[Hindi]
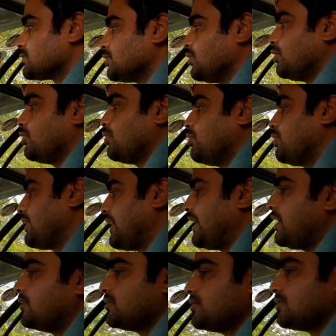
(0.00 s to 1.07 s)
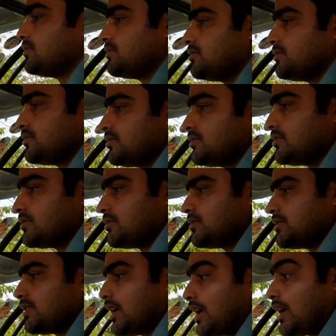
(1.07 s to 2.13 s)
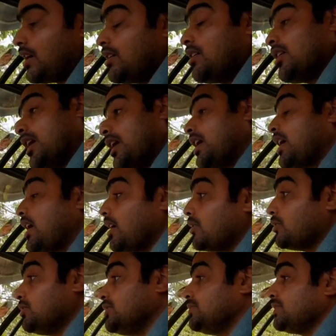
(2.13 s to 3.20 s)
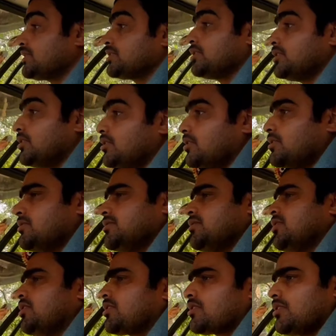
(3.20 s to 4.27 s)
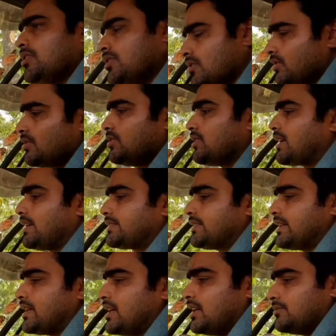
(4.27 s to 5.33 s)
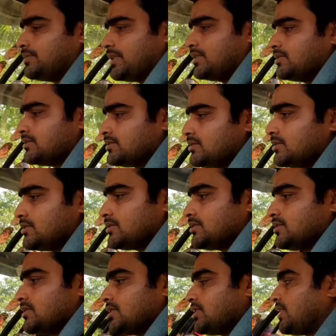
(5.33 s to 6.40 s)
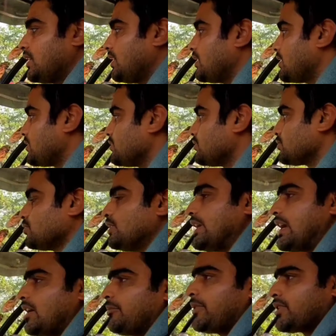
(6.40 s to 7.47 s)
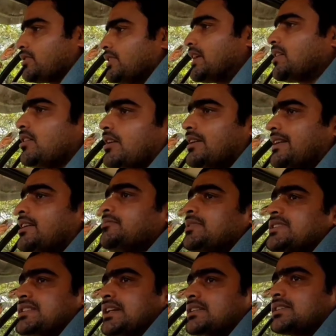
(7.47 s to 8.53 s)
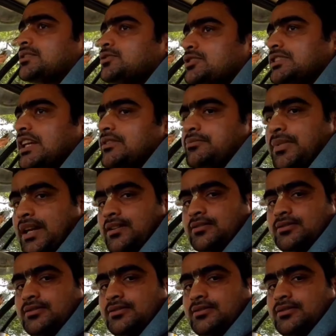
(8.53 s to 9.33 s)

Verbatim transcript: तो ए, होली में भी अच्छा सेलिब्रेशन होता है ना हाँ होली में तो लाखों लाखों लोग आते हैं यहाँ पे हाँ तो यहाँ पे कोई घर नहीं मिल सकते उस टाइम में